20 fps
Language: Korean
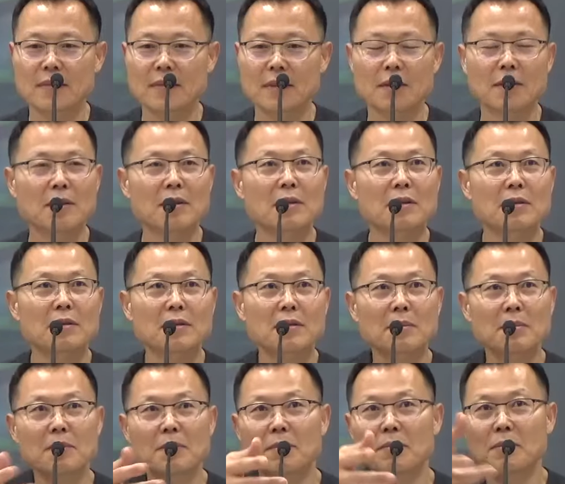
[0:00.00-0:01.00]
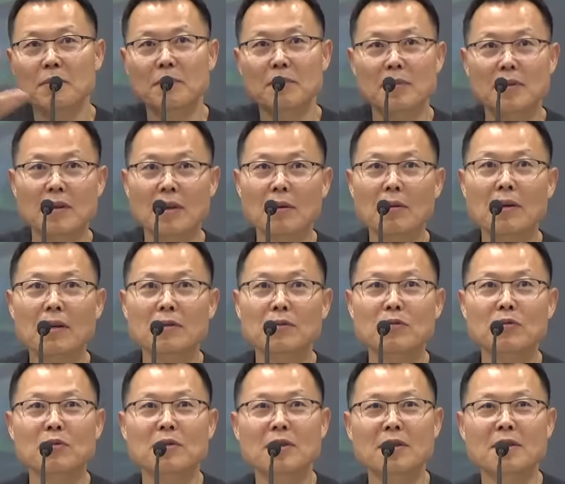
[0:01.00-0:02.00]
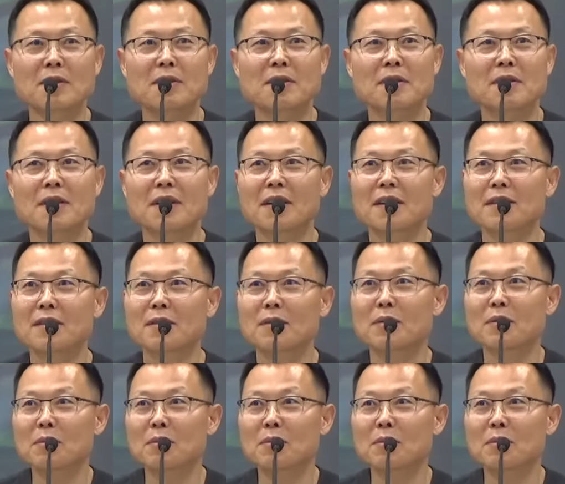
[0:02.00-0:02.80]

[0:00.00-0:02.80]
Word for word: 그래야 이제 대화가 쭉 이어질 거 아니에요.